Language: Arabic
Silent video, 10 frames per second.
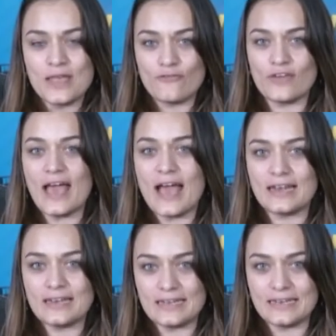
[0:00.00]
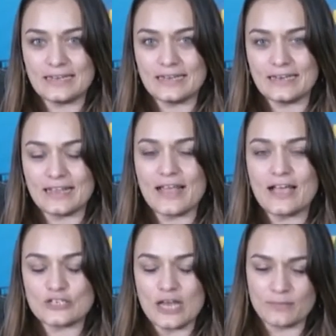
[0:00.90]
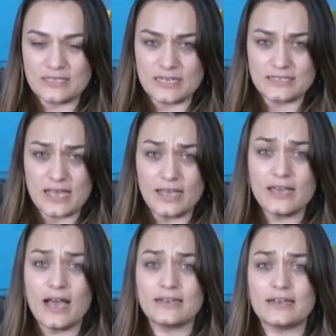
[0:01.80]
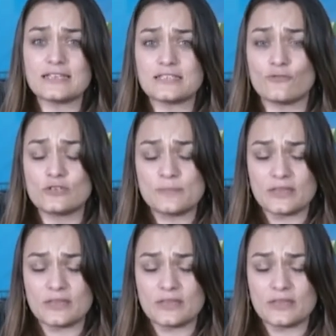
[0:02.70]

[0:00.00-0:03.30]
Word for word: في حال النتائج اللي عم تصل صحيحه للاسف ونسبه